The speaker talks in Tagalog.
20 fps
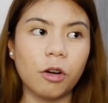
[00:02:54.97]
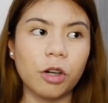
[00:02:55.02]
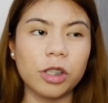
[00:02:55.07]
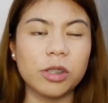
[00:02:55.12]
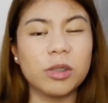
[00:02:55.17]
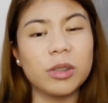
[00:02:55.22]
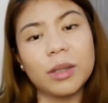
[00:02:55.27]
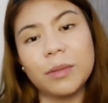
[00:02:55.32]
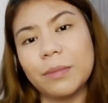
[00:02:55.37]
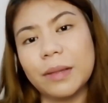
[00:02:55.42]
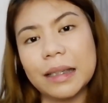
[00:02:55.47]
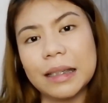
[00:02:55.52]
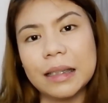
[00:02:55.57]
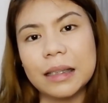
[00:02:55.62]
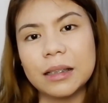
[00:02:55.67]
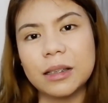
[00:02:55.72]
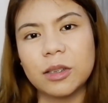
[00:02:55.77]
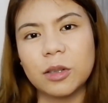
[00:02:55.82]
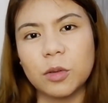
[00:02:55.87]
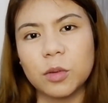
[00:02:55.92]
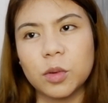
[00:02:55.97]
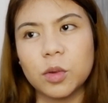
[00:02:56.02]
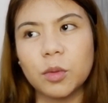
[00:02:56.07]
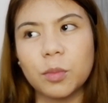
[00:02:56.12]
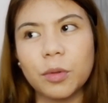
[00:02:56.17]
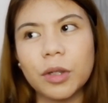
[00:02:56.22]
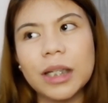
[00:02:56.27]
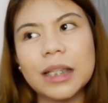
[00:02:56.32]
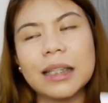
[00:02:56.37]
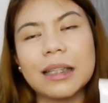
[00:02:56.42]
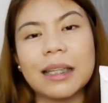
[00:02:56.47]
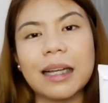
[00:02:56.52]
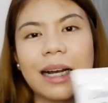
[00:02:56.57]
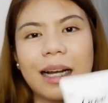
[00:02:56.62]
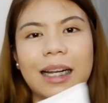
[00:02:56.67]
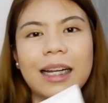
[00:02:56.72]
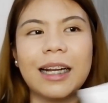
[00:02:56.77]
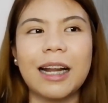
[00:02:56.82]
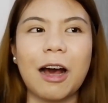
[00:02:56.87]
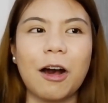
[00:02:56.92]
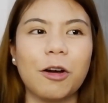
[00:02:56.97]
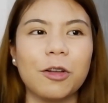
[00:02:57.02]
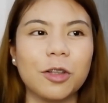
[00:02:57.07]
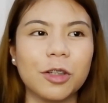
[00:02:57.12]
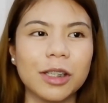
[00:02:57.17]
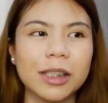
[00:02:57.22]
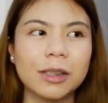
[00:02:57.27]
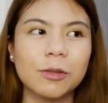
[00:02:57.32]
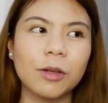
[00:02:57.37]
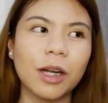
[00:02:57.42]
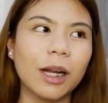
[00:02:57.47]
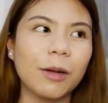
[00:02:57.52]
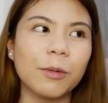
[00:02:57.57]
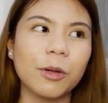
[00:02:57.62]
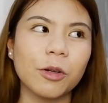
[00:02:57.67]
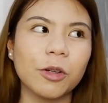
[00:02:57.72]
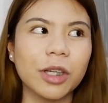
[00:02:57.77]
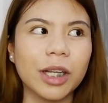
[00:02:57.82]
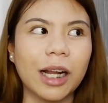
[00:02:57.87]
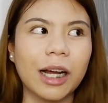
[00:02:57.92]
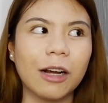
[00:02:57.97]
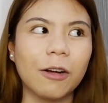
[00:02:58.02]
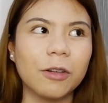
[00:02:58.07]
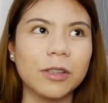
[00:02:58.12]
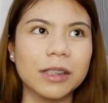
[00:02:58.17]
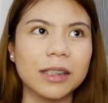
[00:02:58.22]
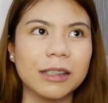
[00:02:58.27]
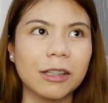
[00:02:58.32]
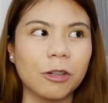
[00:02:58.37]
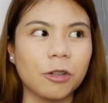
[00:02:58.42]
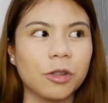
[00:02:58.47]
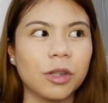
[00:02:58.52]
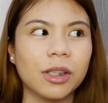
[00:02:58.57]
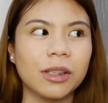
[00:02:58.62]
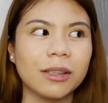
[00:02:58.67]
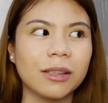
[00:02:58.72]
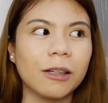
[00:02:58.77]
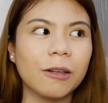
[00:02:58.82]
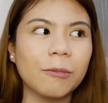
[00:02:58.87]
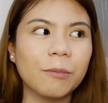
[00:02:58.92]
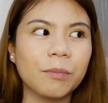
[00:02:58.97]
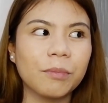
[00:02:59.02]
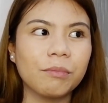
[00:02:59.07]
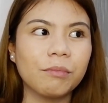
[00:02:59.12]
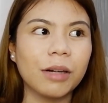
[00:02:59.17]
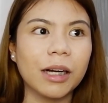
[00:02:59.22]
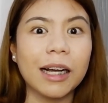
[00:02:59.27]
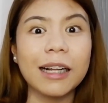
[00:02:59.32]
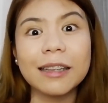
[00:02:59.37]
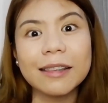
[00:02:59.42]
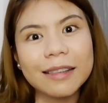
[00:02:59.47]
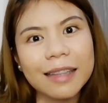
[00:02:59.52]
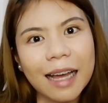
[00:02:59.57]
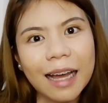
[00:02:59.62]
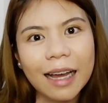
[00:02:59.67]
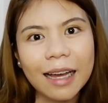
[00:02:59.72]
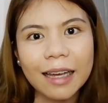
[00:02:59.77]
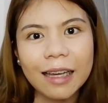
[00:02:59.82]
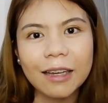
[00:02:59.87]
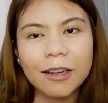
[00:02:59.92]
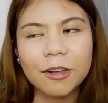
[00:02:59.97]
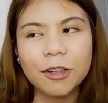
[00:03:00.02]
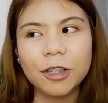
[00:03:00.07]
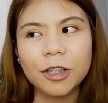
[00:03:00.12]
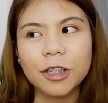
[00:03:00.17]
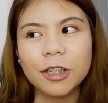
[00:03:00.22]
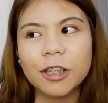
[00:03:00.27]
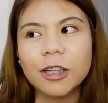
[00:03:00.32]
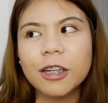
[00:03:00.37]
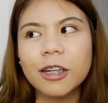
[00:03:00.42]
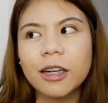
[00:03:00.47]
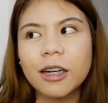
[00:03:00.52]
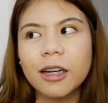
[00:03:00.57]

or 3 minutes. So, super natatagalan ako talaga kasi wala naman akong ginagawa kasi everyday mag-antay or